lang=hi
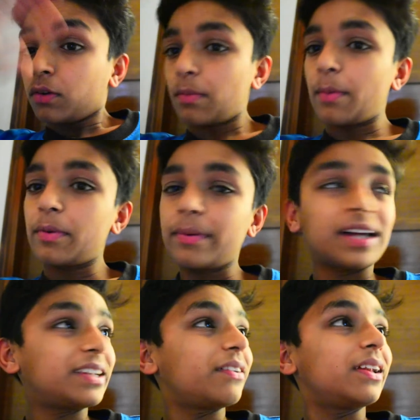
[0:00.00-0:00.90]
मम्मी भी
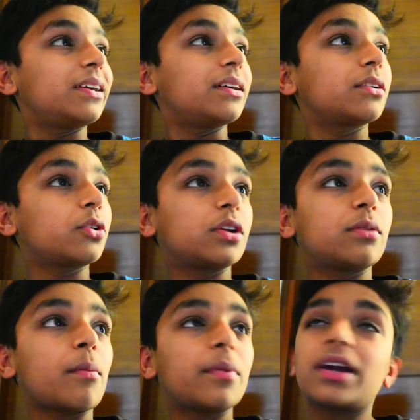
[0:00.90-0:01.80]
आने वाली है क्योंकि
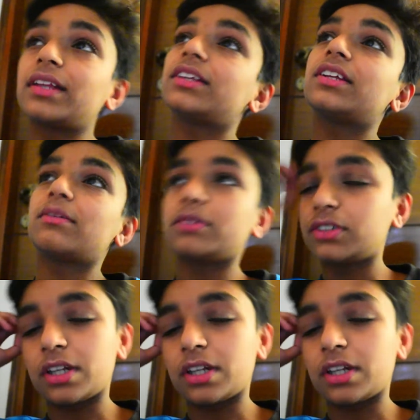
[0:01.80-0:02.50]
तो मम्मी गई थी तीन बजे